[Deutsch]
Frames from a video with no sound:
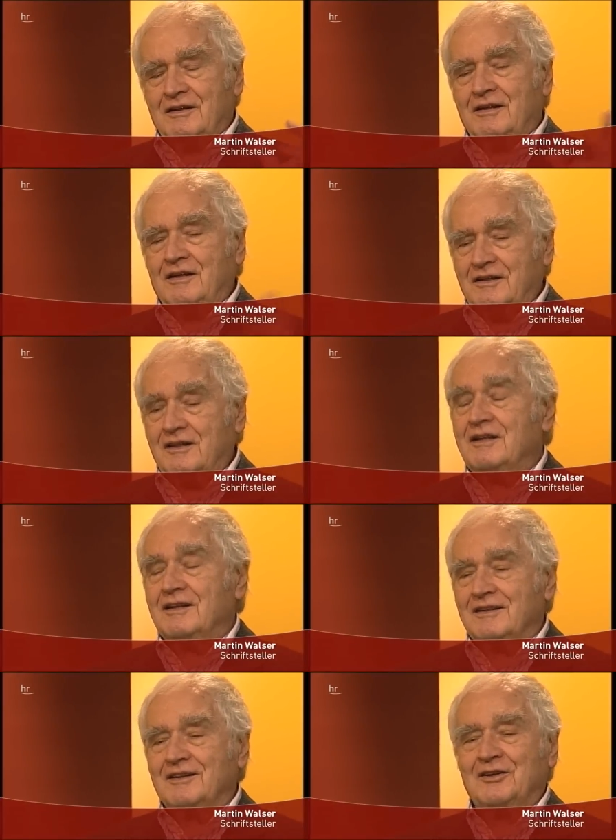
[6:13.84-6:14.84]
Ich
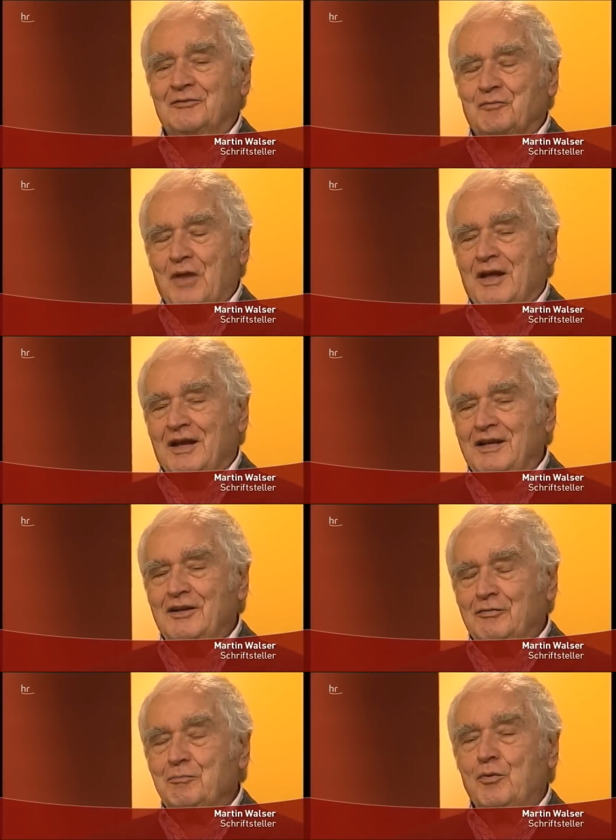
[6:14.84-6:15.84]
in
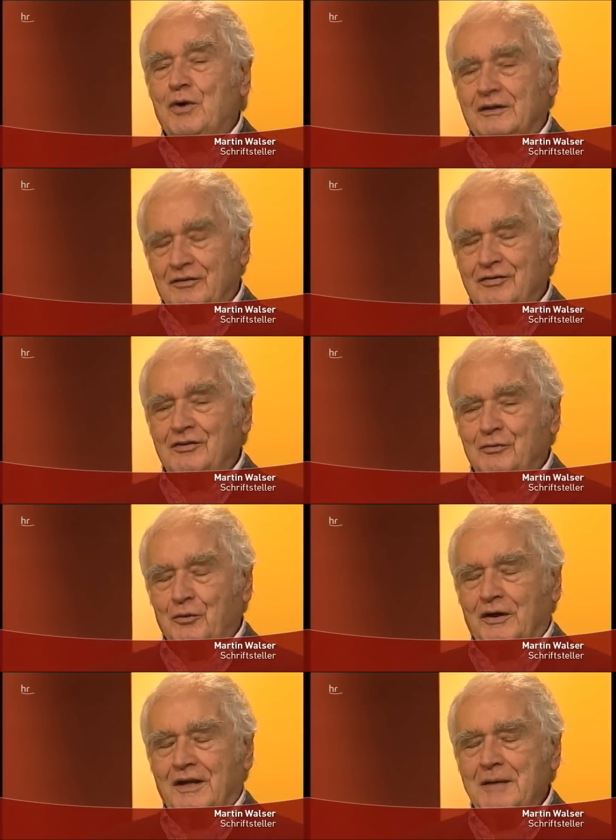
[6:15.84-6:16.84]
diesem Buch hat es sich so
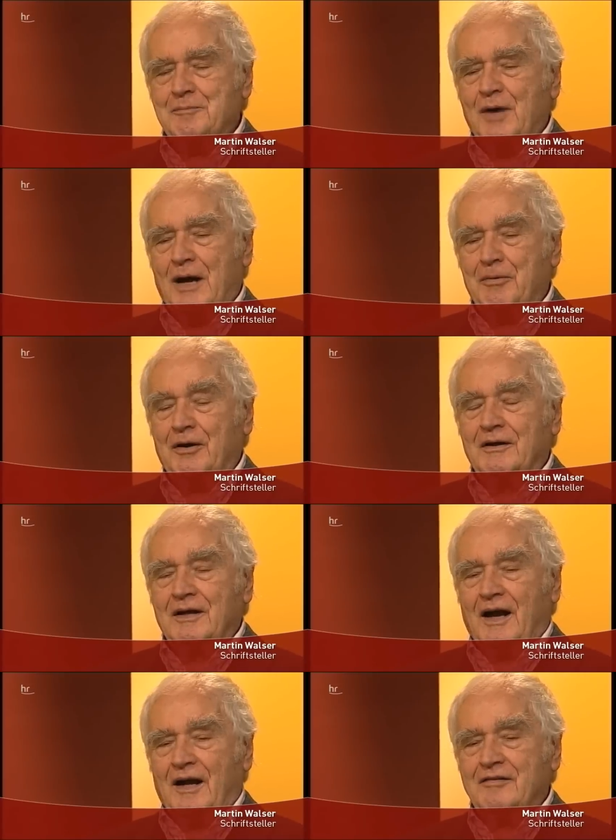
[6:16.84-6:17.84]
ergeben. Aber
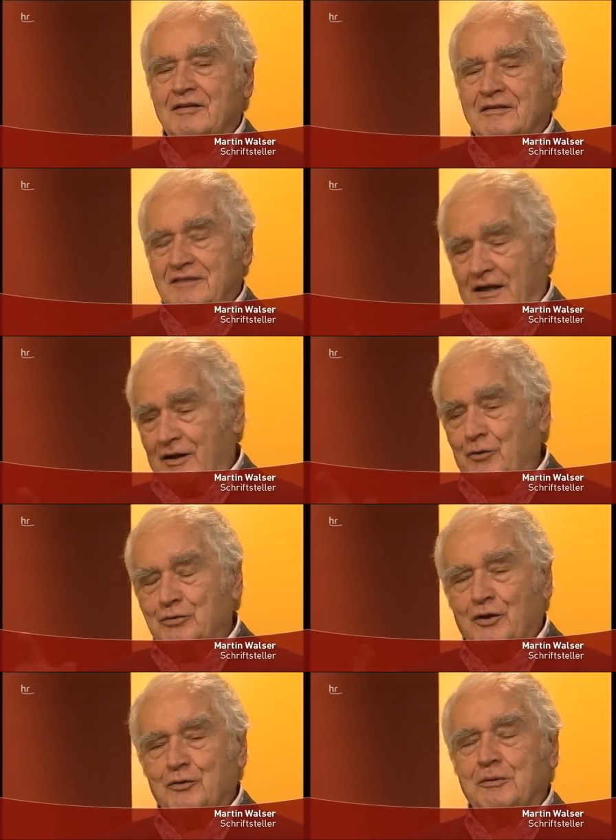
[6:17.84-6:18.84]
als ich dann auch
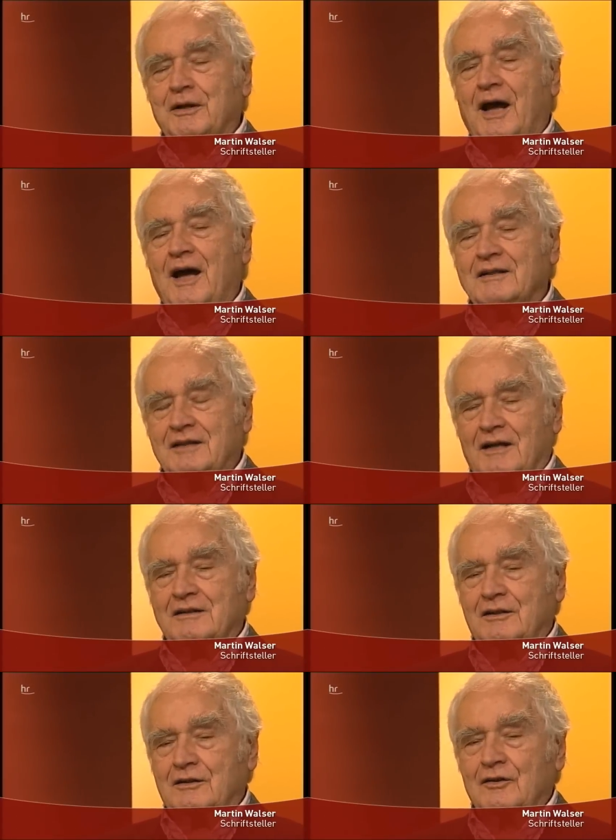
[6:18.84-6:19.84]
darüber
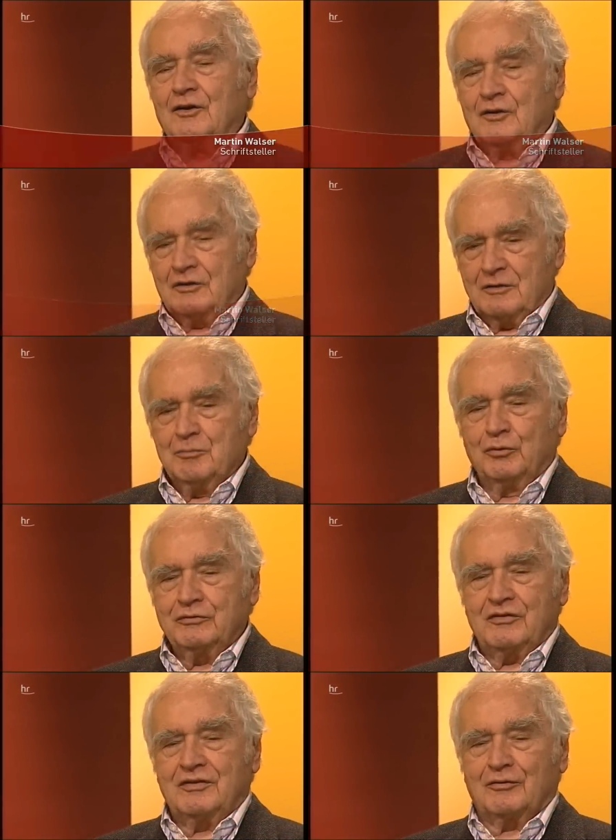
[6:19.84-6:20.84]
nachdachte, ich
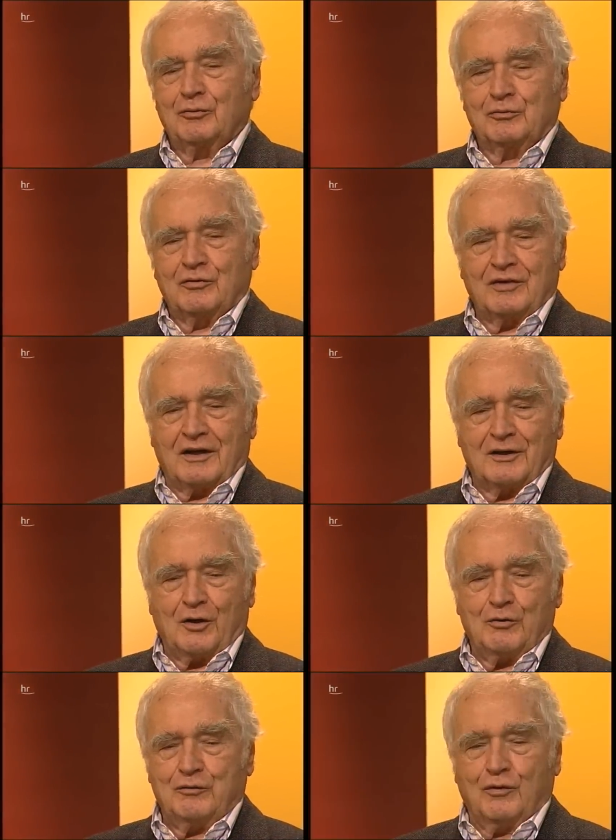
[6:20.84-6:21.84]
musste es ja sozusagen
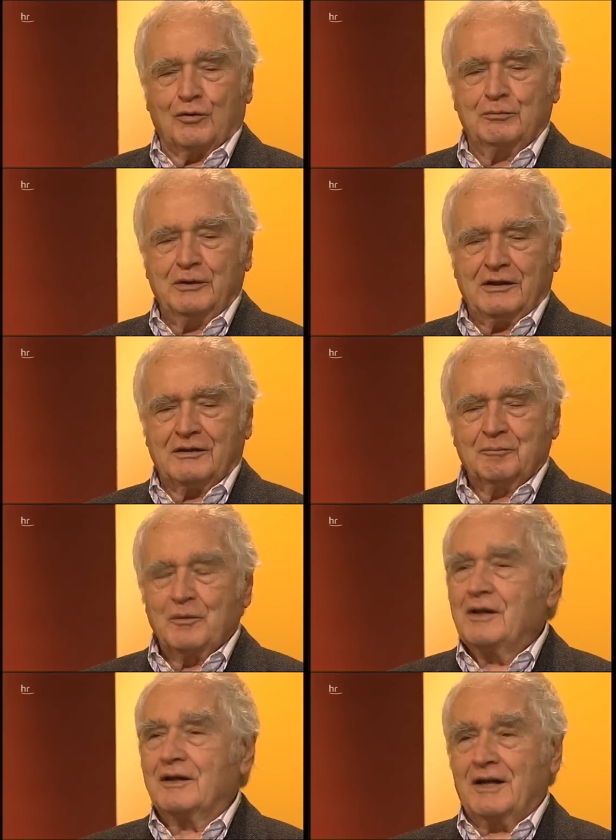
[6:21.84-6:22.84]
auch vor mir
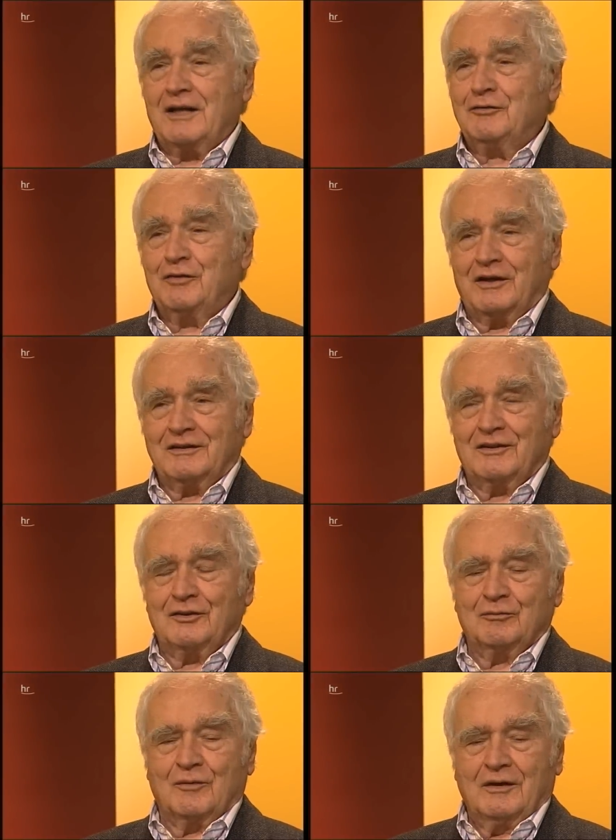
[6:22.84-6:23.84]
rechtfertigen,